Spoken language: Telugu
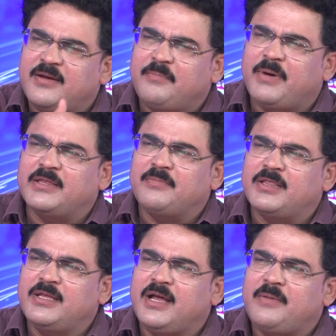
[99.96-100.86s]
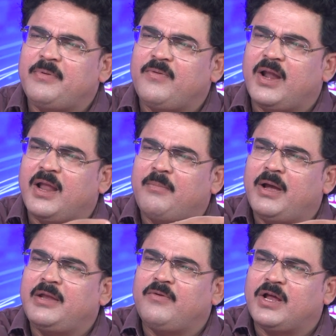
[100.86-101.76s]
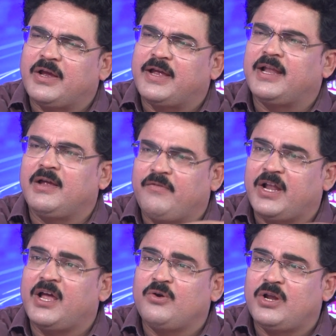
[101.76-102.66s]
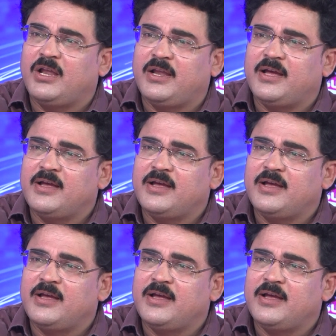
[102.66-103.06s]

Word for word: పది మంది కలిపి వాళ్ళ అమ్మాయిని ఒక కిలా వికలాంగురాలైన